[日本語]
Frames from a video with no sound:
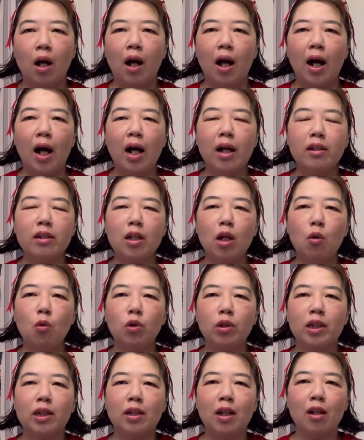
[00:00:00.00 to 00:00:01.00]

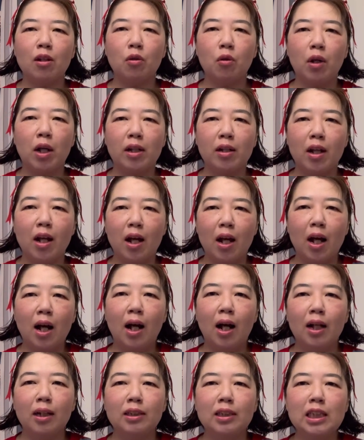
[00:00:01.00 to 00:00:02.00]
朝起きたのがね、
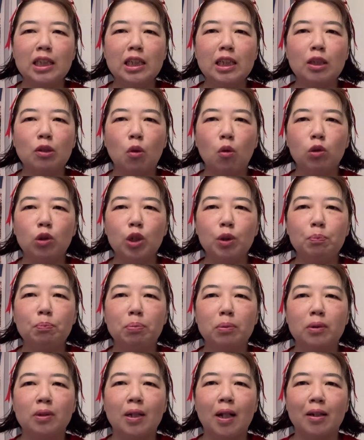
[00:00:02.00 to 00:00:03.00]
8時50
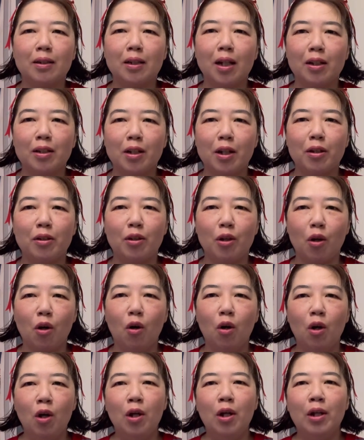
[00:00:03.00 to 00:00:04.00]
分だったんです
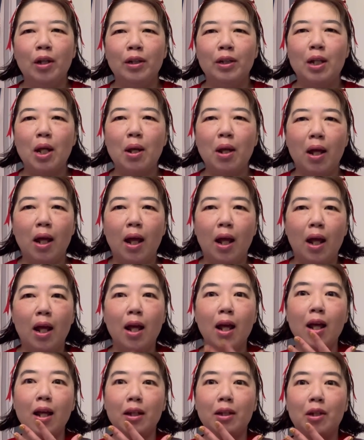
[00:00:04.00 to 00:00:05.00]
よ。で、
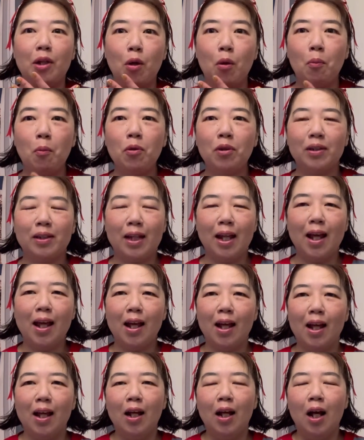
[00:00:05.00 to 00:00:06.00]
えー、って思っ
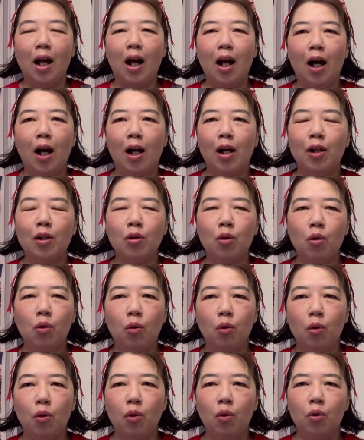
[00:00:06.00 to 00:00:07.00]
て、あ
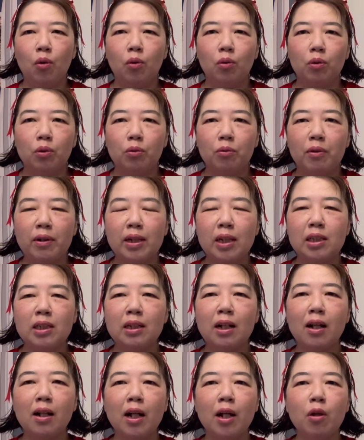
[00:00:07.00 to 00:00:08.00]
のー、
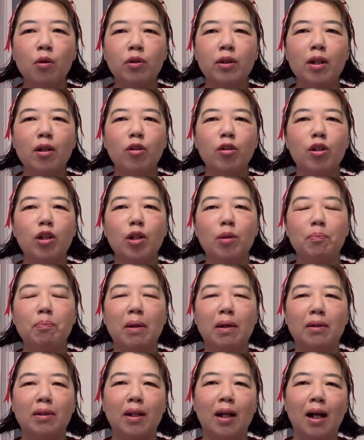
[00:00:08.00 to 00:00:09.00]
私が通ってる
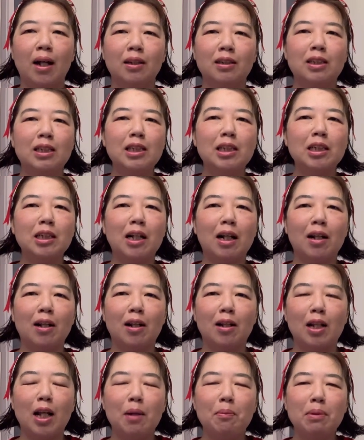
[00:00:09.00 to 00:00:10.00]
スーパーって8時か
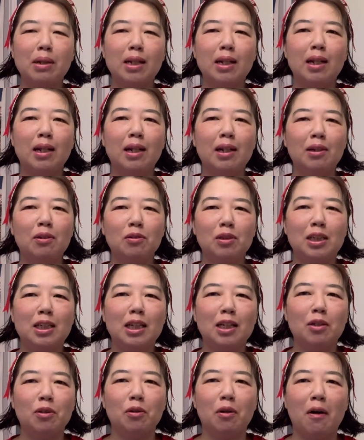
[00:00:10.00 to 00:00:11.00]
ら値引き品の
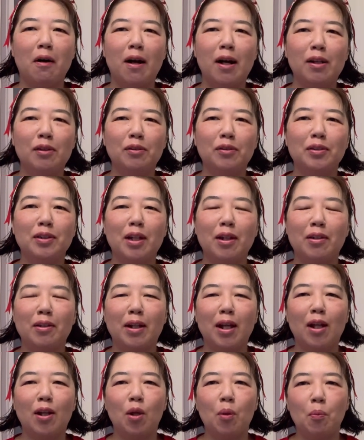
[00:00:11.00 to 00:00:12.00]
シールを貼るんです
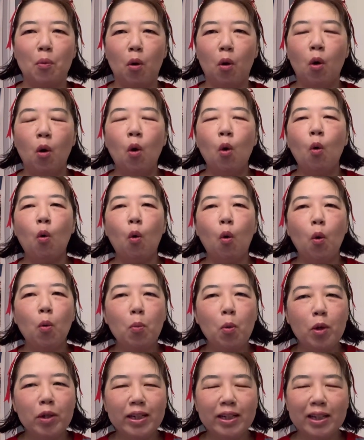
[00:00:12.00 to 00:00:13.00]
けれども、
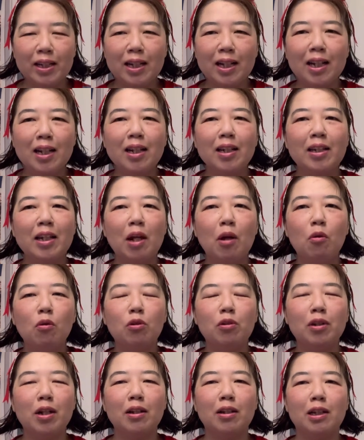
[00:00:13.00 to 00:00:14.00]
思いっきり出
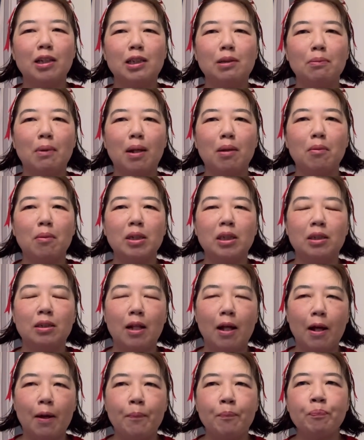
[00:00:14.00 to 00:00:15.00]
遅れてしまいまし
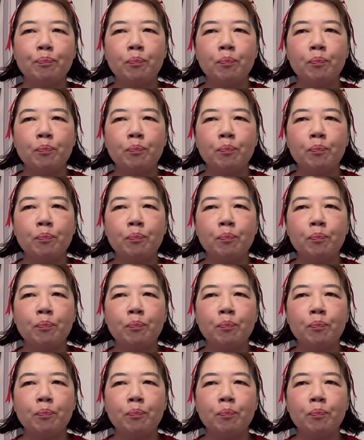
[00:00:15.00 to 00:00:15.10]
て、